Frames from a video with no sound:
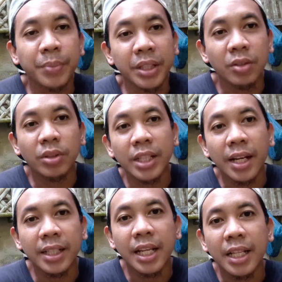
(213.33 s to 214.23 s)
pati yung
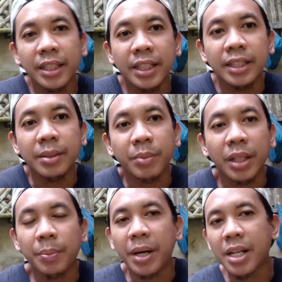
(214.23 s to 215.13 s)
inakay nila hindi din
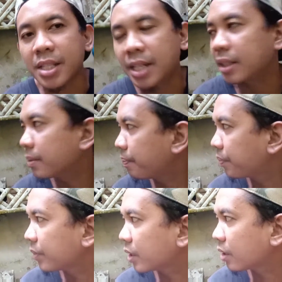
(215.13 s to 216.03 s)
magka-parasite
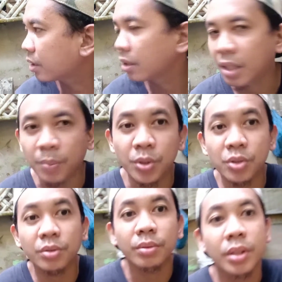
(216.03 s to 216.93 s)

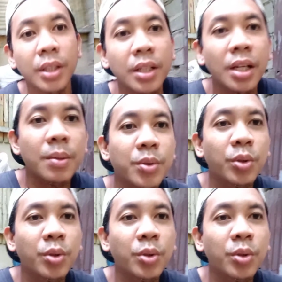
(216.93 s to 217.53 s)
tapos yun um,